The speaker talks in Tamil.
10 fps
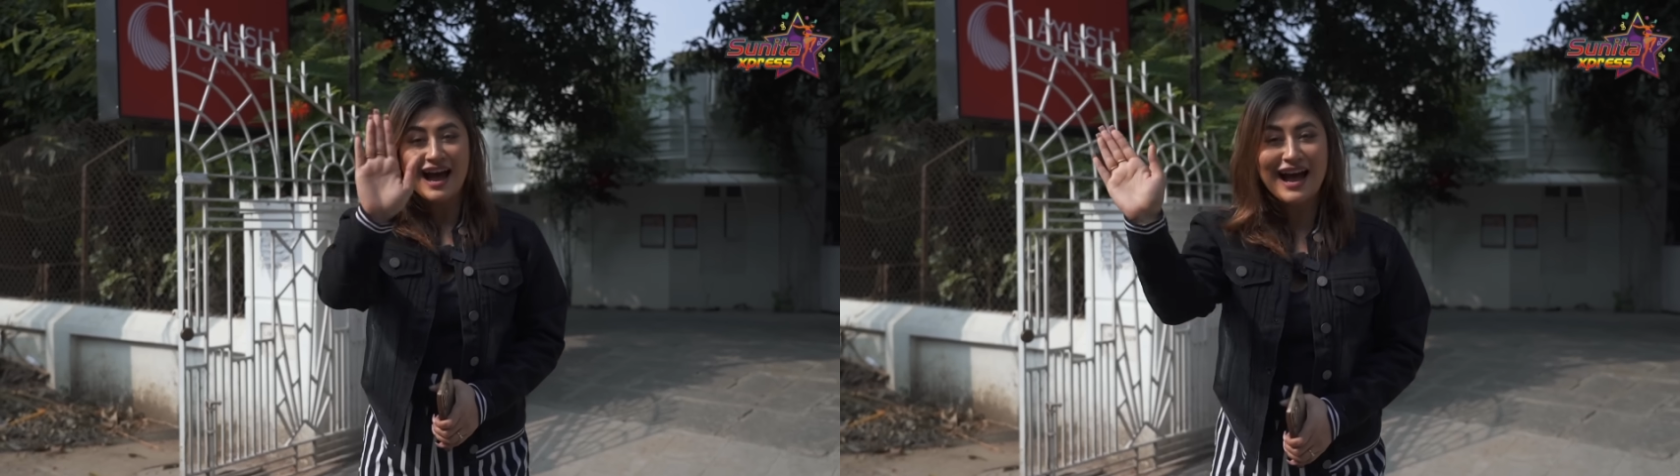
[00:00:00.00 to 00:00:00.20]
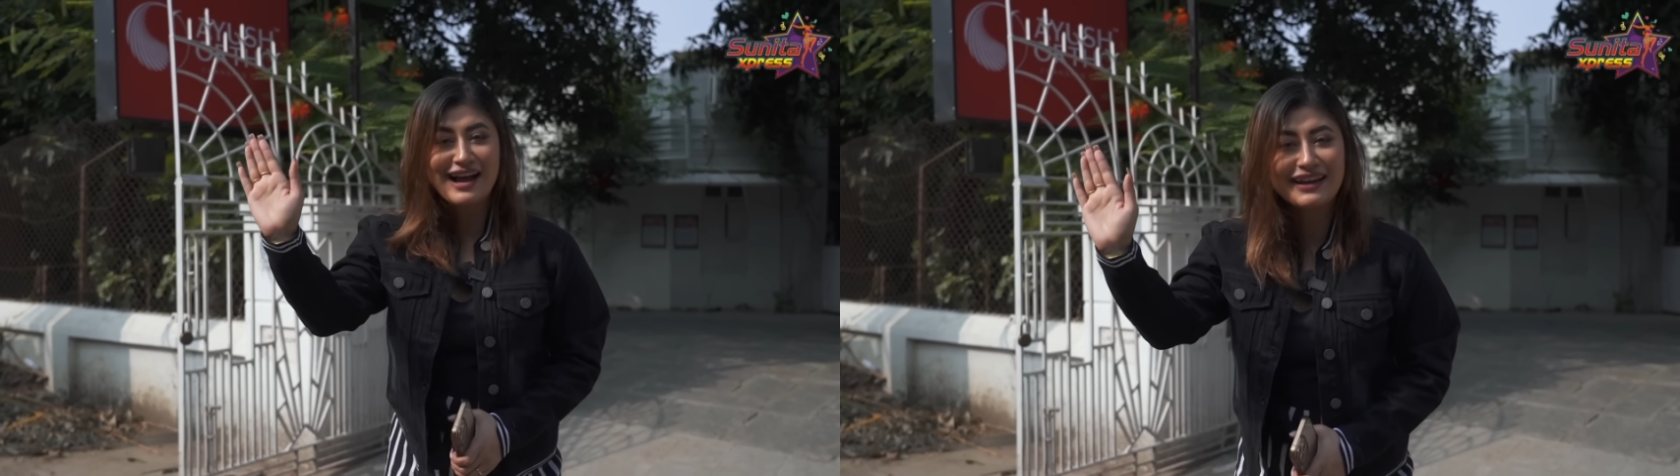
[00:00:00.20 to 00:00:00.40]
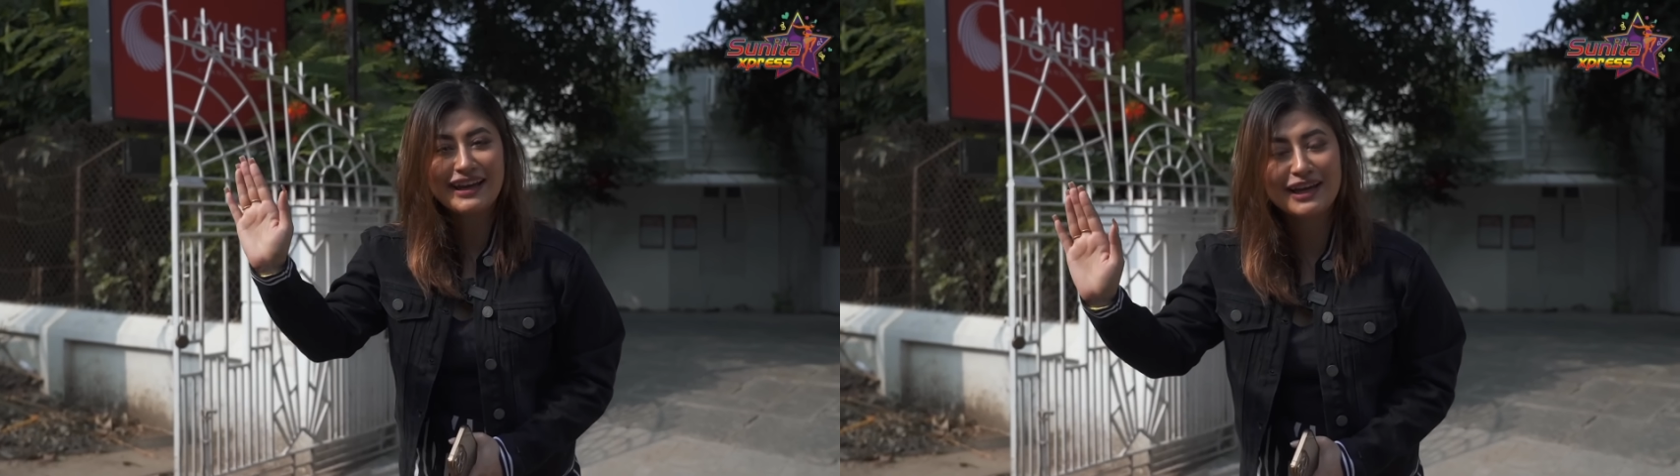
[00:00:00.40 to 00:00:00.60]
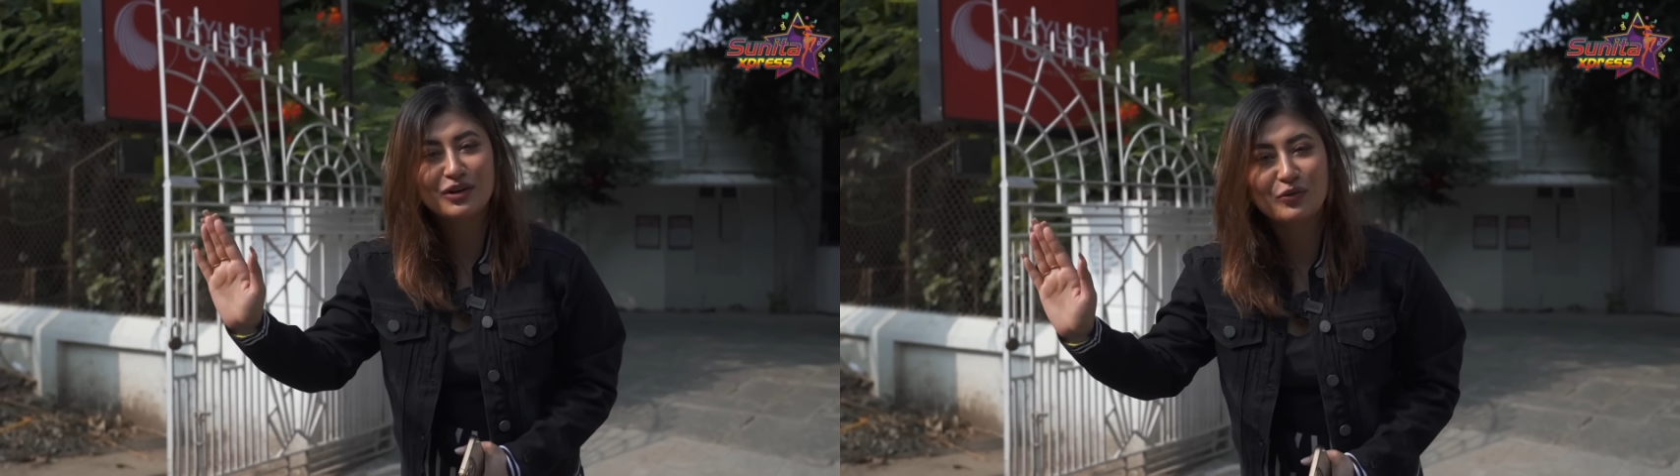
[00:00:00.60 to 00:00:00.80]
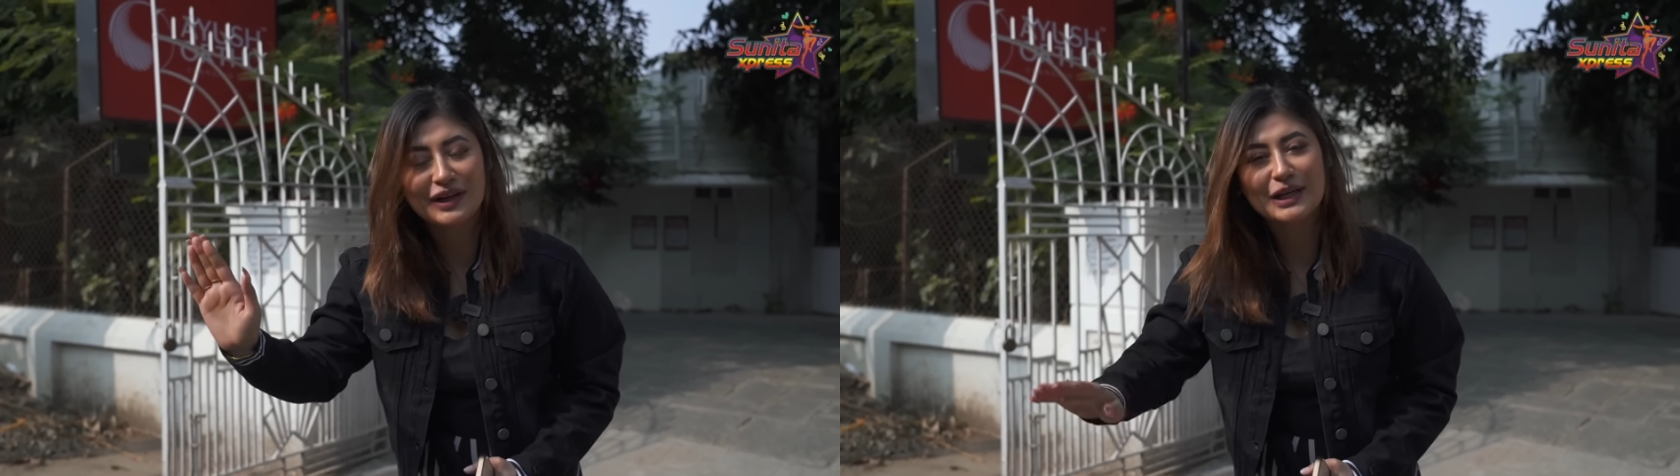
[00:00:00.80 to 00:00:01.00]
ஹாய்
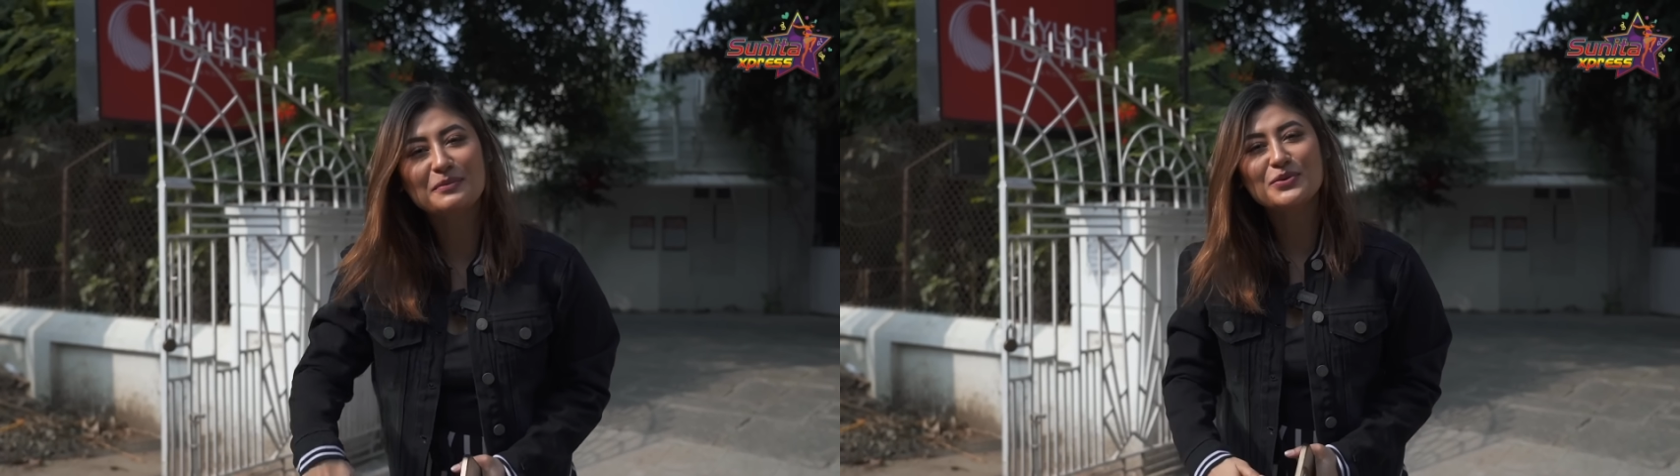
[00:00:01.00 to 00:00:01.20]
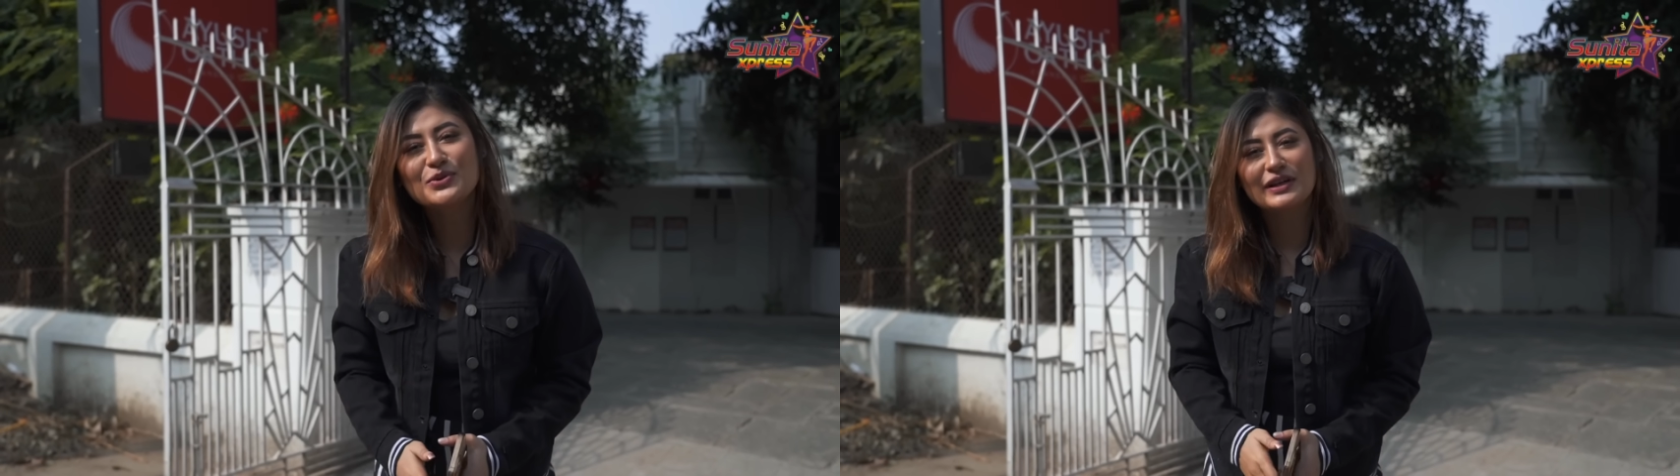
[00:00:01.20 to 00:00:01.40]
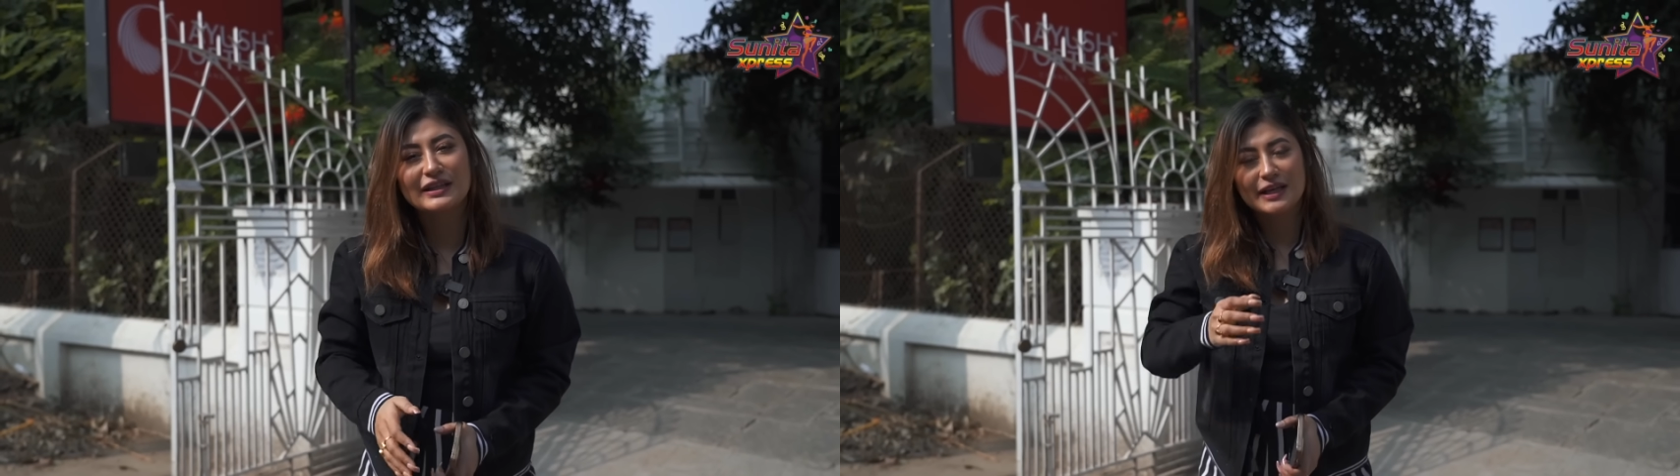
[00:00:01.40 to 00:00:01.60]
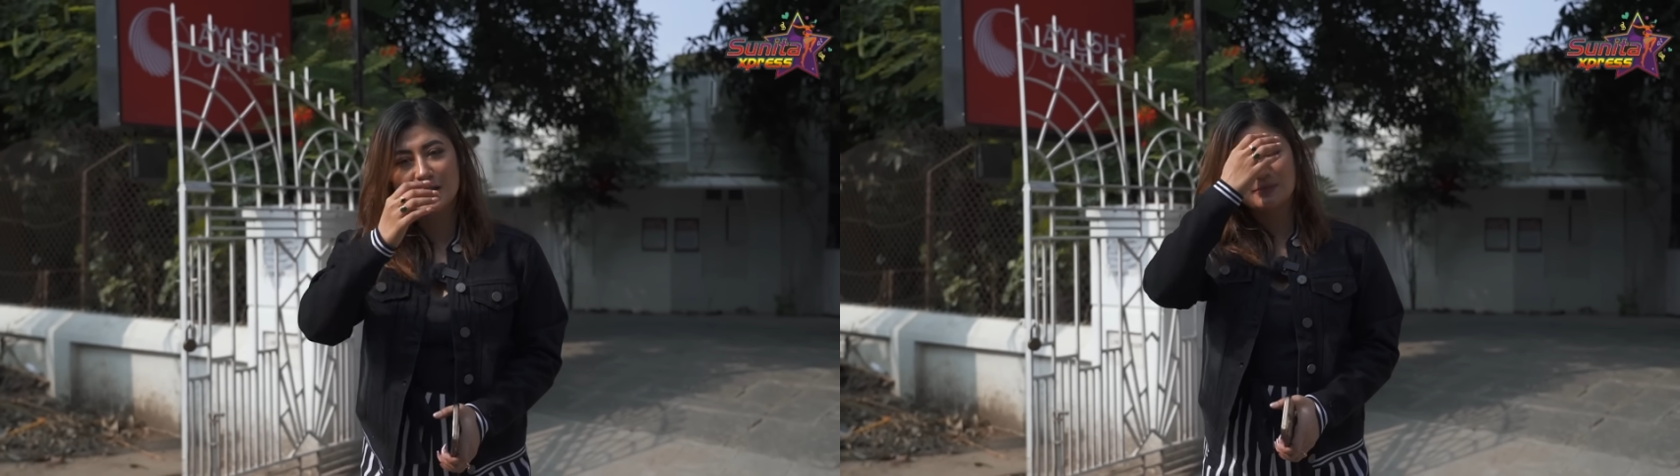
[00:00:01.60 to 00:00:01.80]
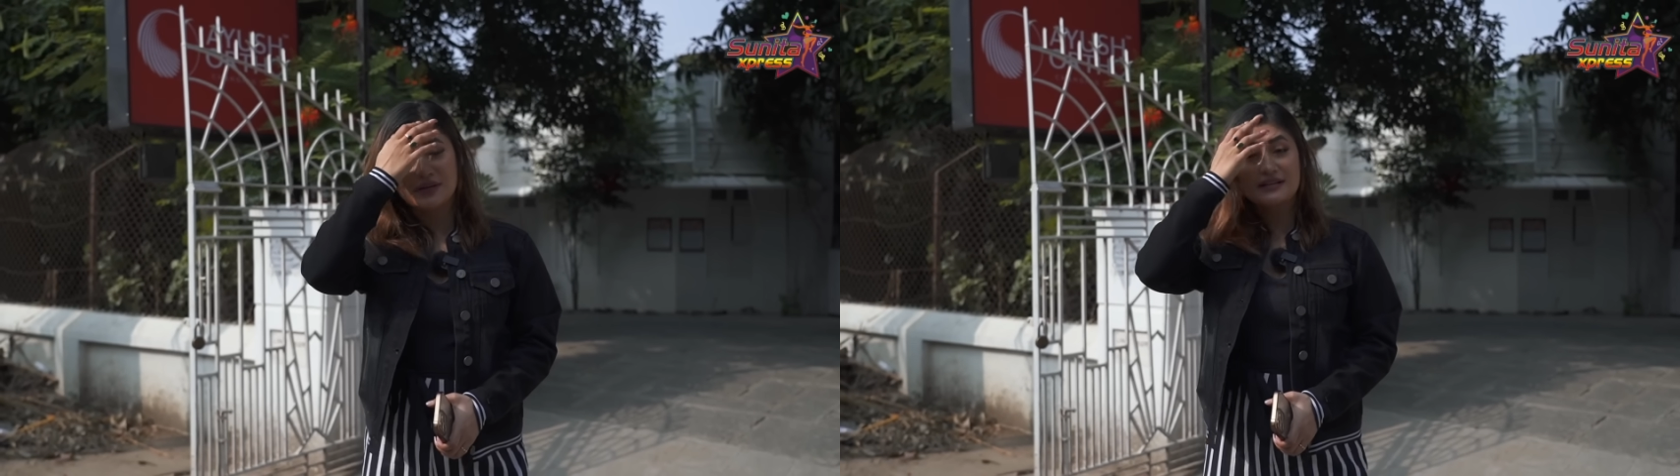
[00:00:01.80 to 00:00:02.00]
ஹலோ வெல்கம் டு சுனிதா
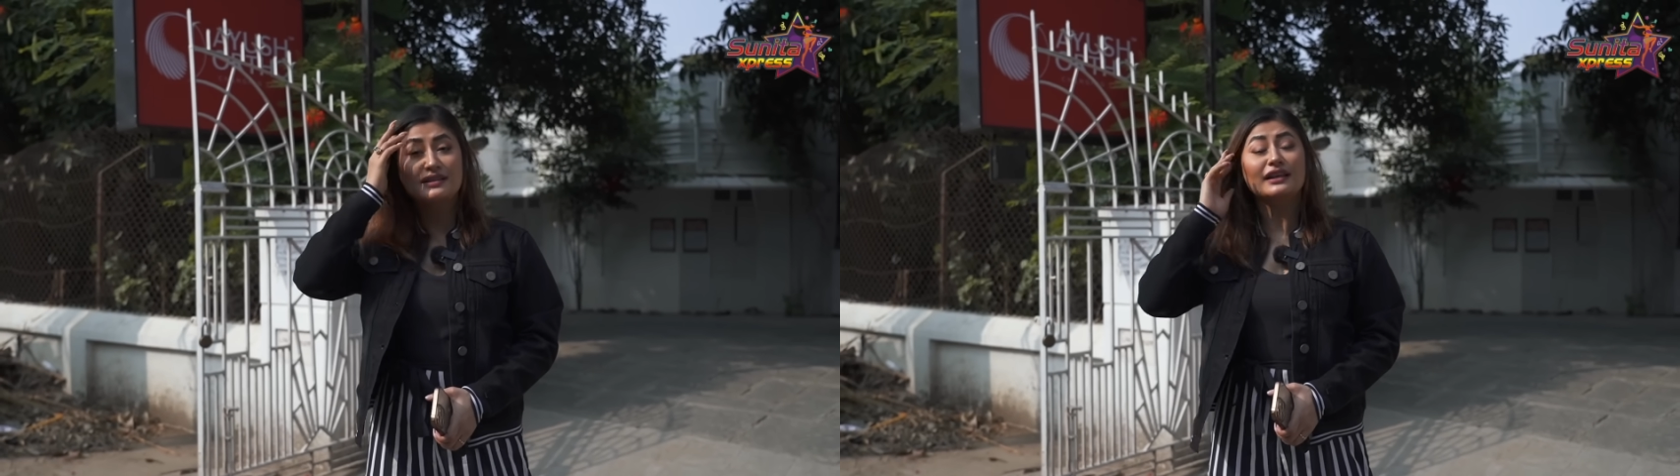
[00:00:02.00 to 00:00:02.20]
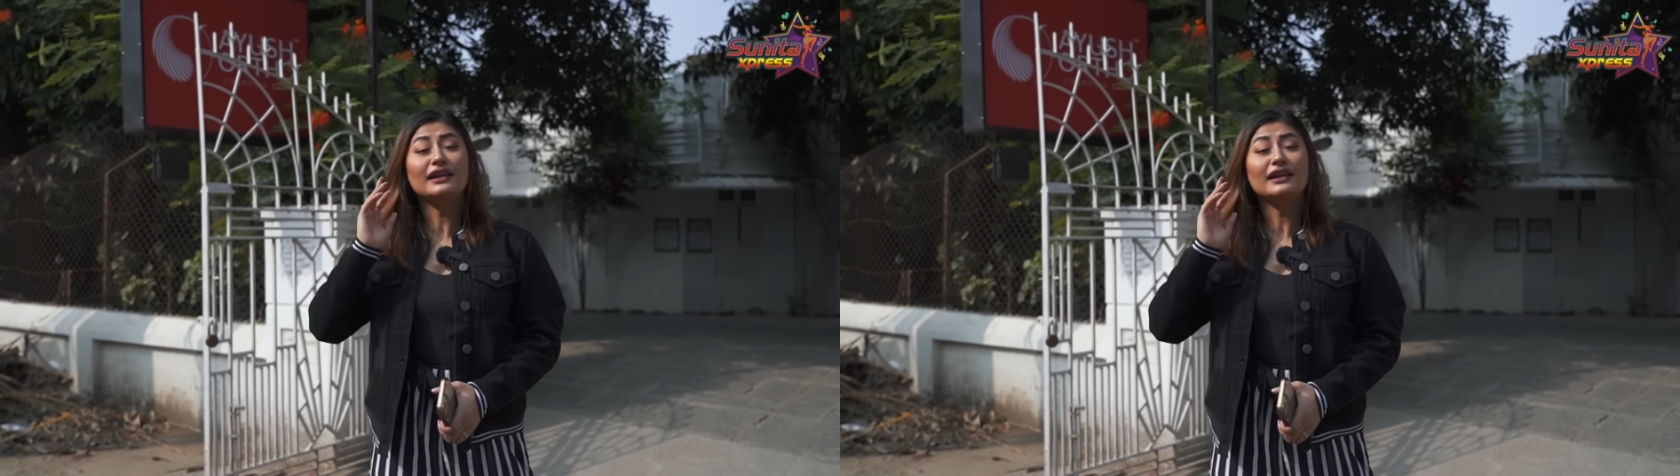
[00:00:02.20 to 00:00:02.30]
எக்ஸ்பிரஸ்